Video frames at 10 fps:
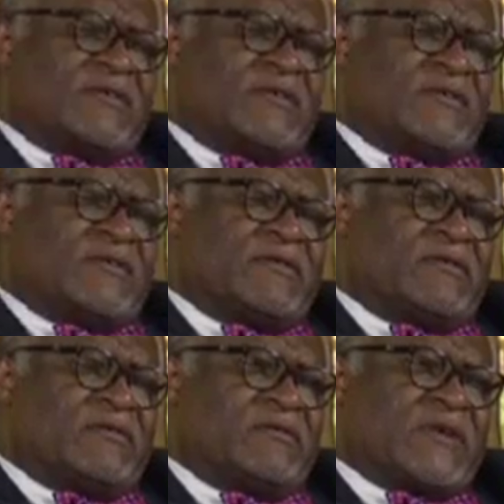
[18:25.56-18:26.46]
euh,
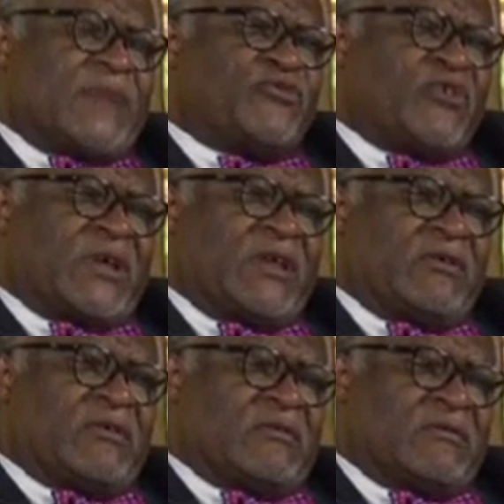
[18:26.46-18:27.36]
capturer
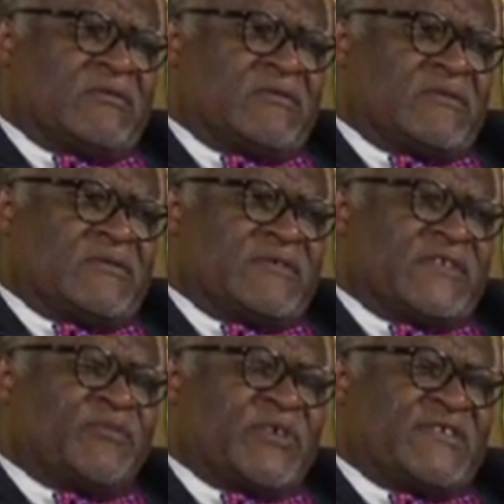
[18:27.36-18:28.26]
euh,
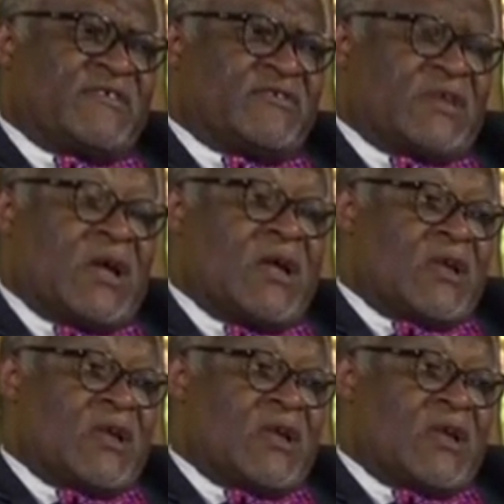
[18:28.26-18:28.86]
cette présidence-là.